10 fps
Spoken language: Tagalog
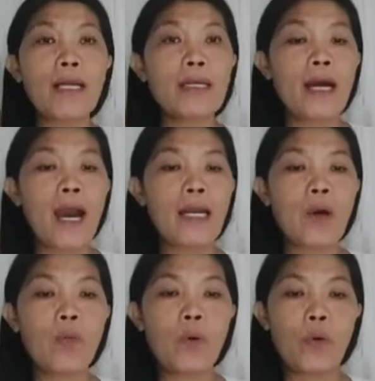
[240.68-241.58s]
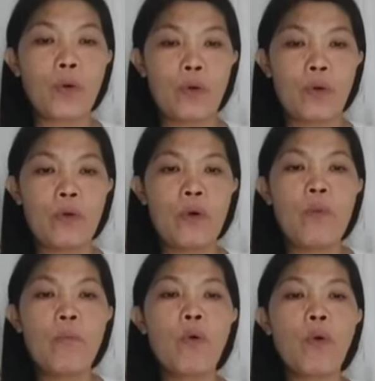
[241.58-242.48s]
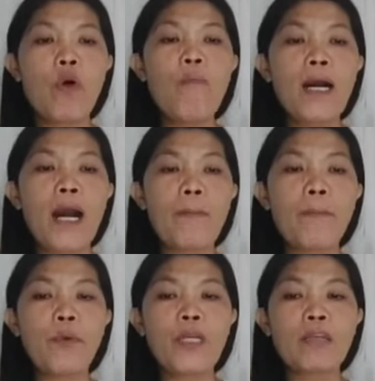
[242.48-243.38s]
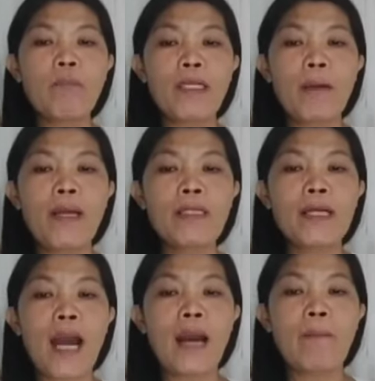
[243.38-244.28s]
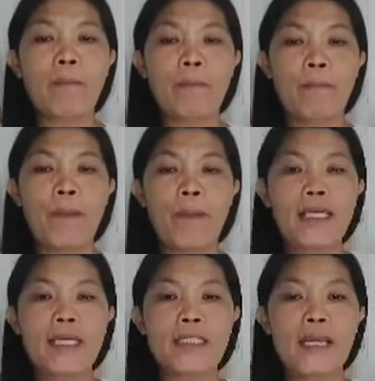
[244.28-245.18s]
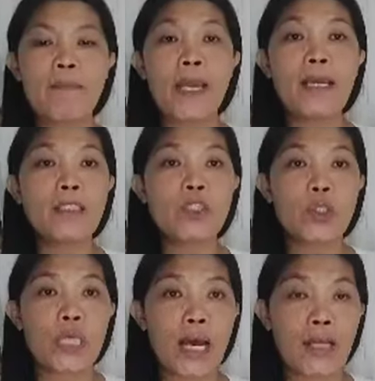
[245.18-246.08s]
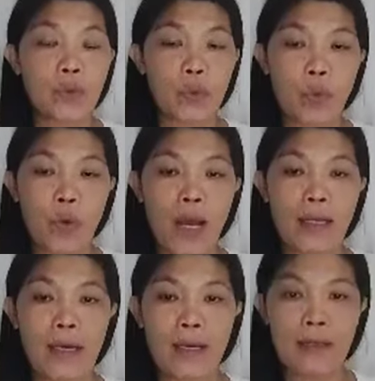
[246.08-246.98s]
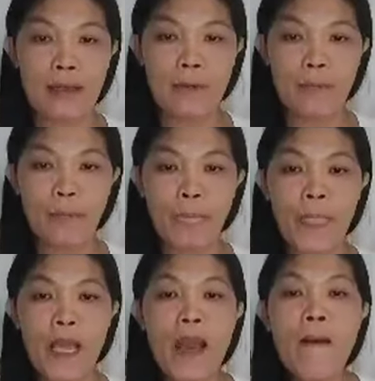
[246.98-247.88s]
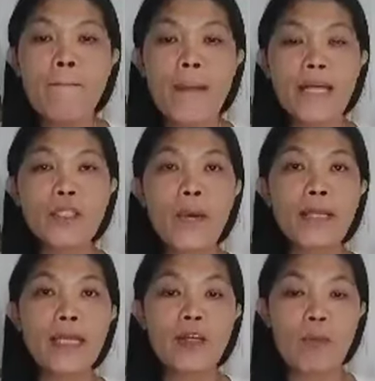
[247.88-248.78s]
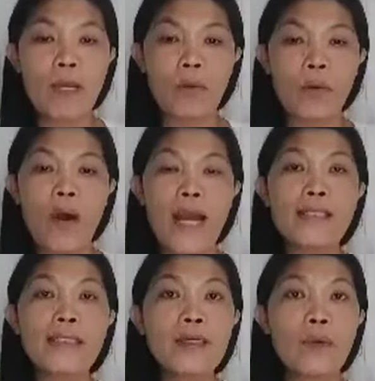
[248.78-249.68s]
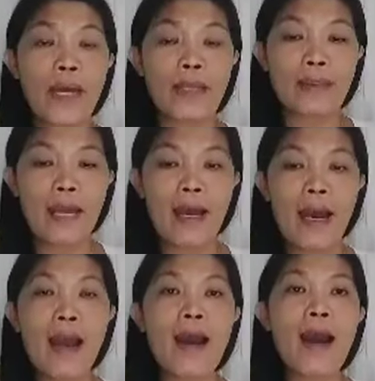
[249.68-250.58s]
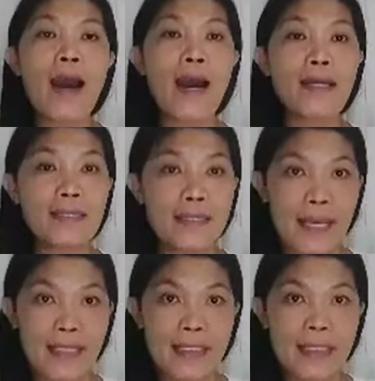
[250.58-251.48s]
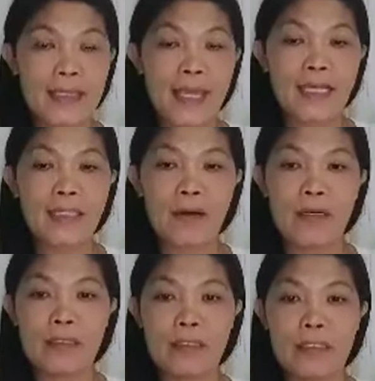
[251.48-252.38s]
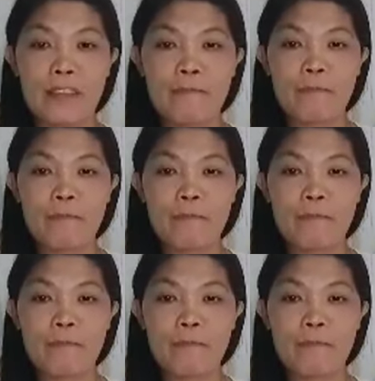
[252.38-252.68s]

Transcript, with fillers: magandang araw mo. Buong maghapon at magdamad kang pag-iisipin sa katotohanan. Maswerteng numero ay 50 at 62.